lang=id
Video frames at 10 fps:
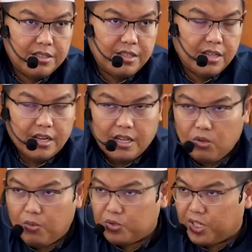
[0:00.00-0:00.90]
Ya karena
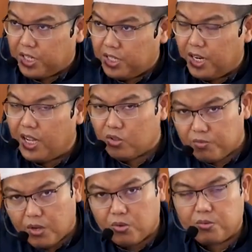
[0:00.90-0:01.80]
antum harus cari nilai
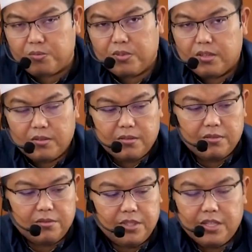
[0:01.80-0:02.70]
antum ikut
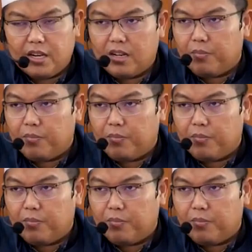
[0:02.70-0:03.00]
dengar